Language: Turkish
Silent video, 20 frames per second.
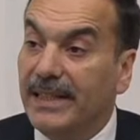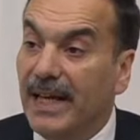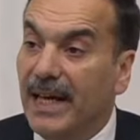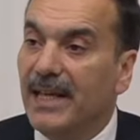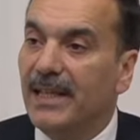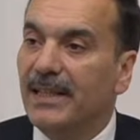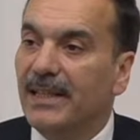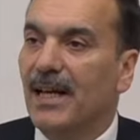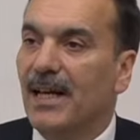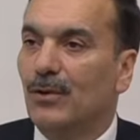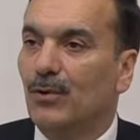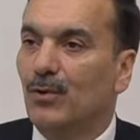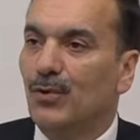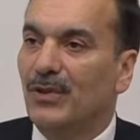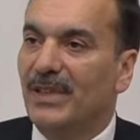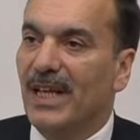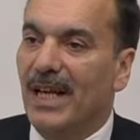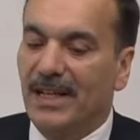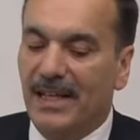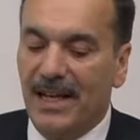
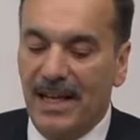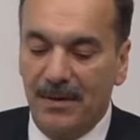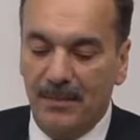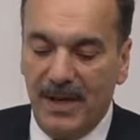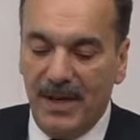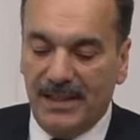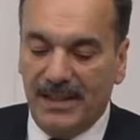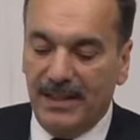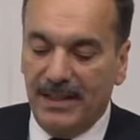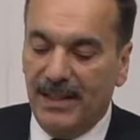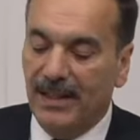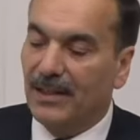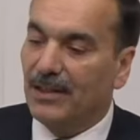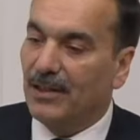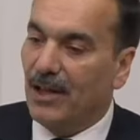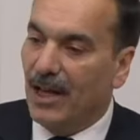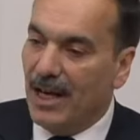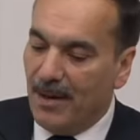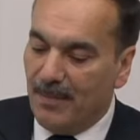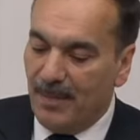yeniden
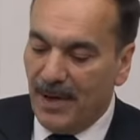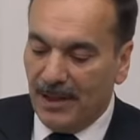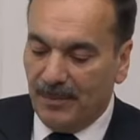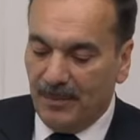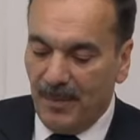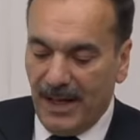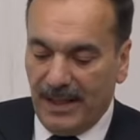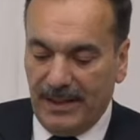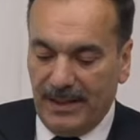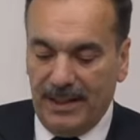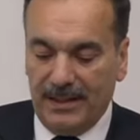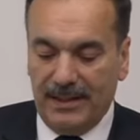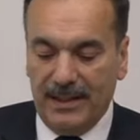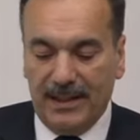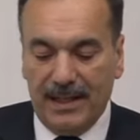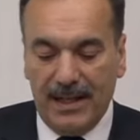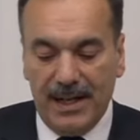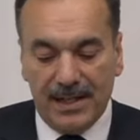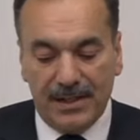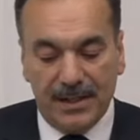düzenlenmesini talep
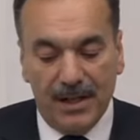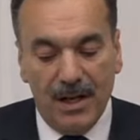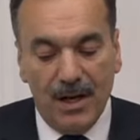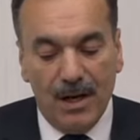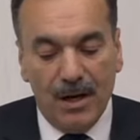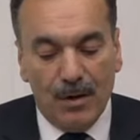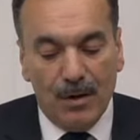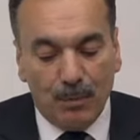etmektedirler.